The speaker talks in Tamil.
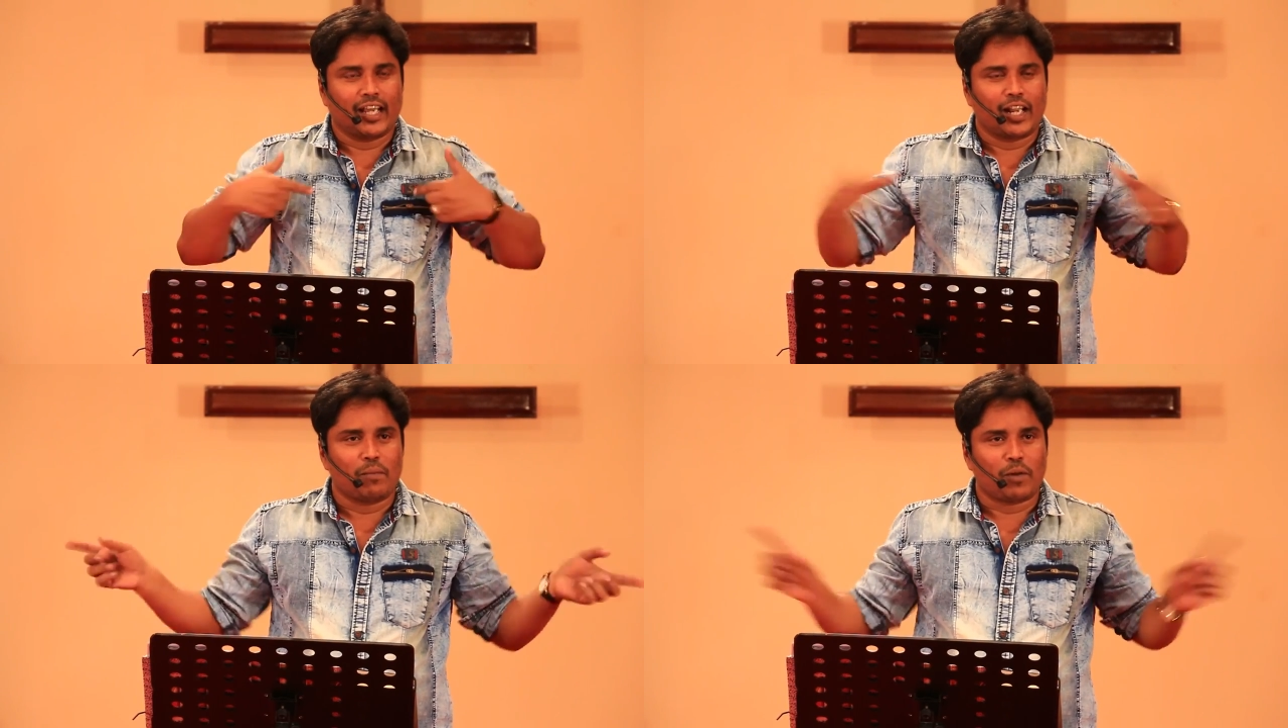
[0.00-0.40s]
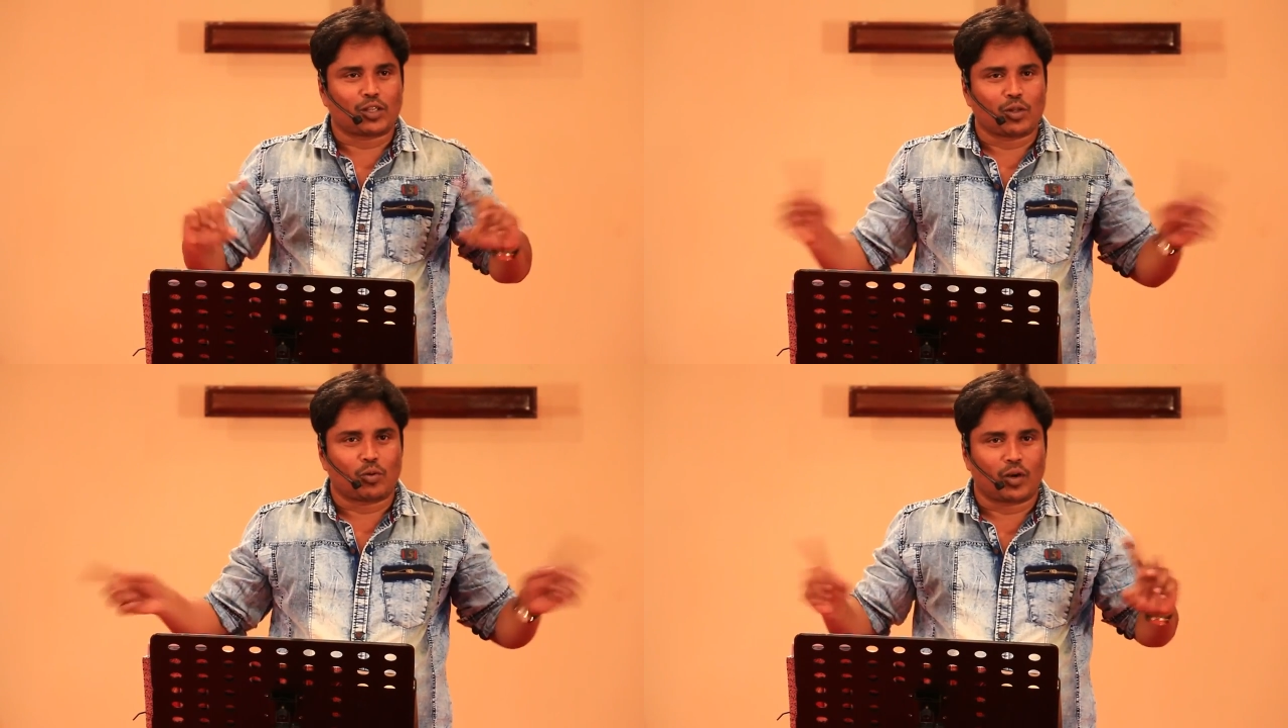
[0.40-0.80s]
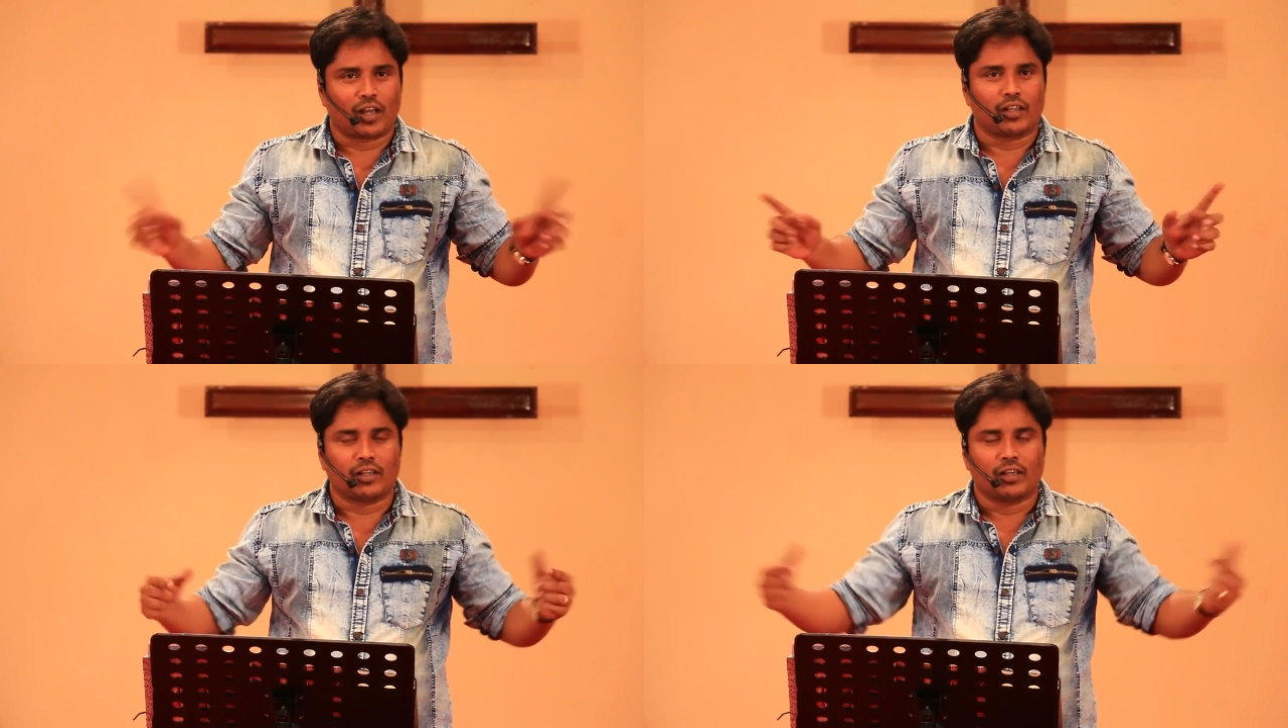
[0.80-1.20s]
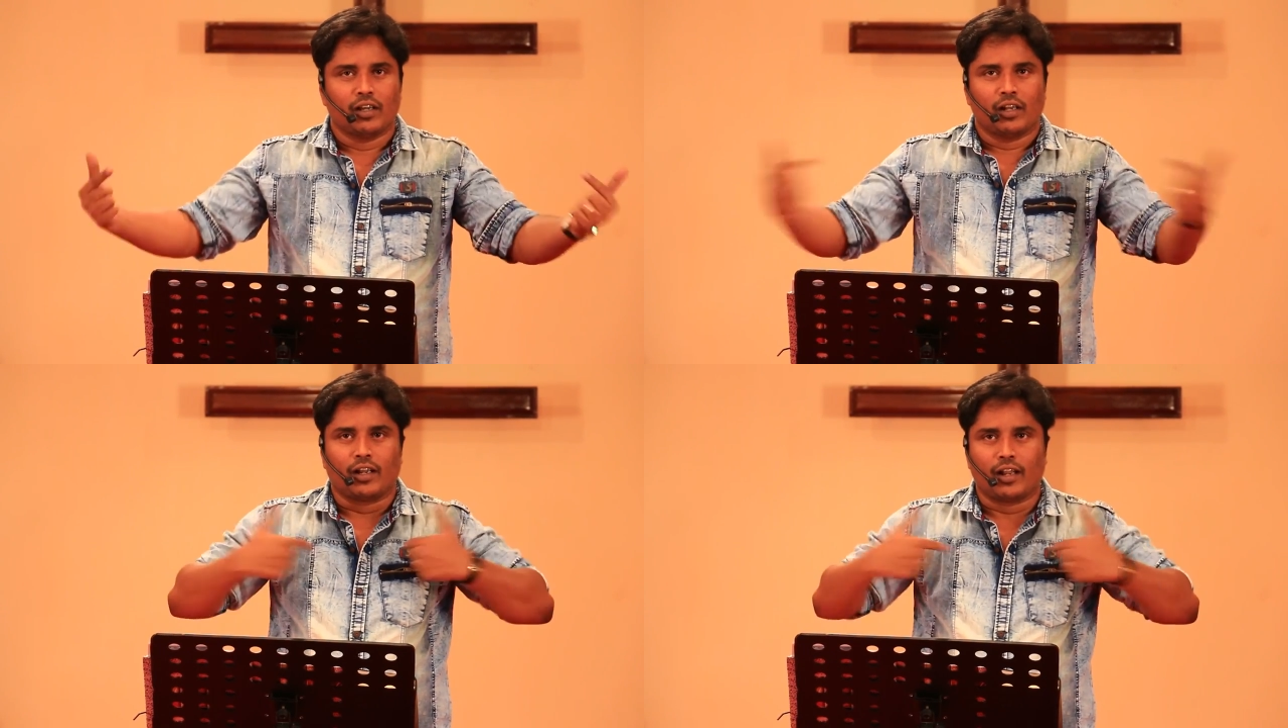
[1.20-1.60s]
என்ன மாற்றக்கூடாது
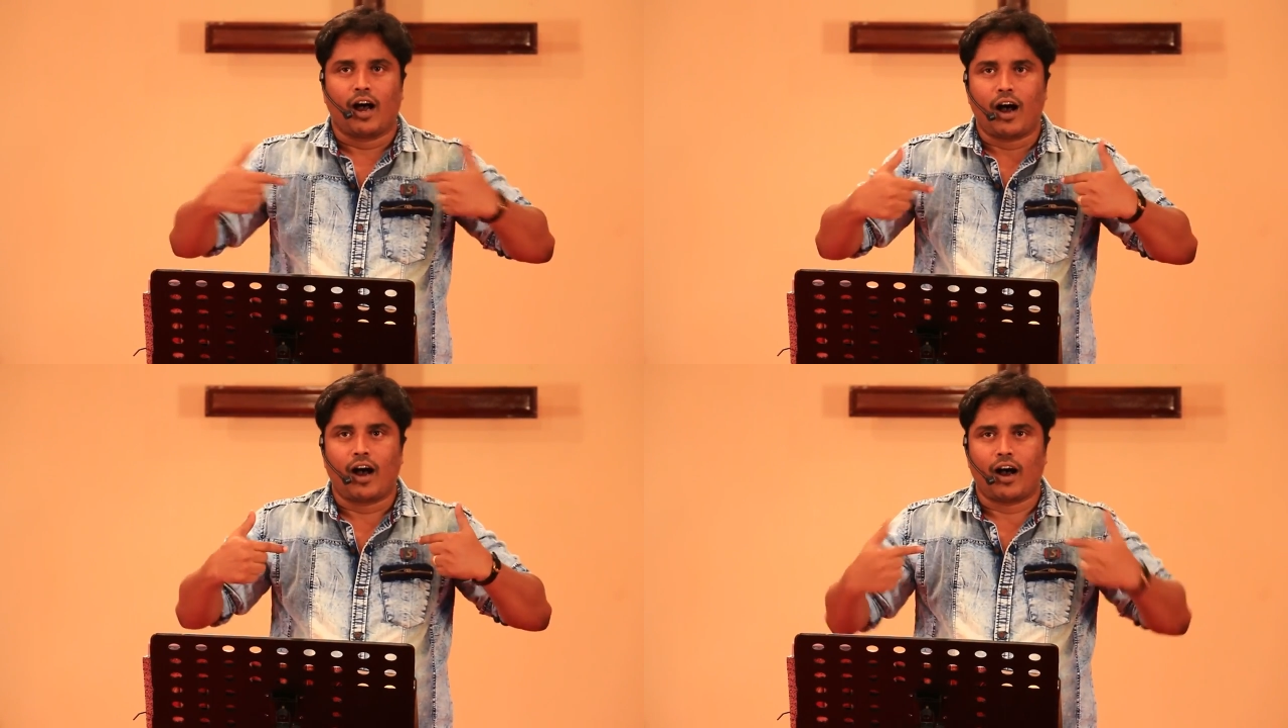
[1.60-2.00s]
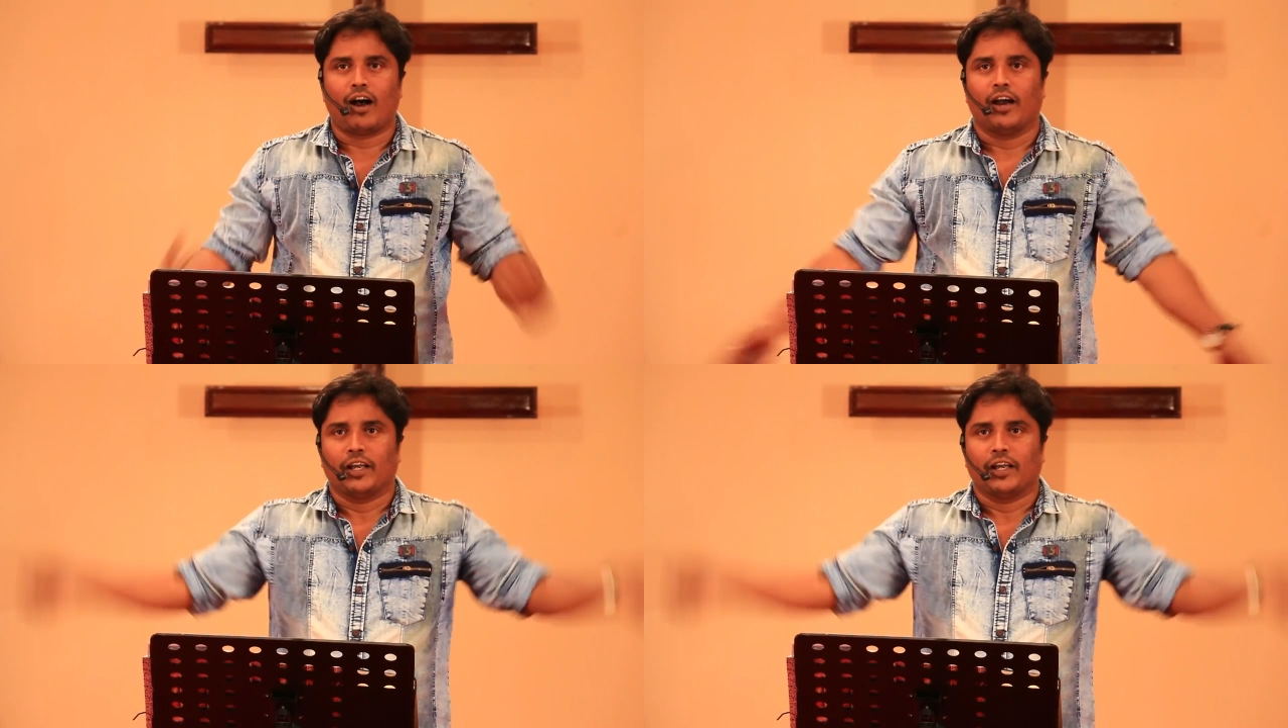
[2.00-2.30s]
நான்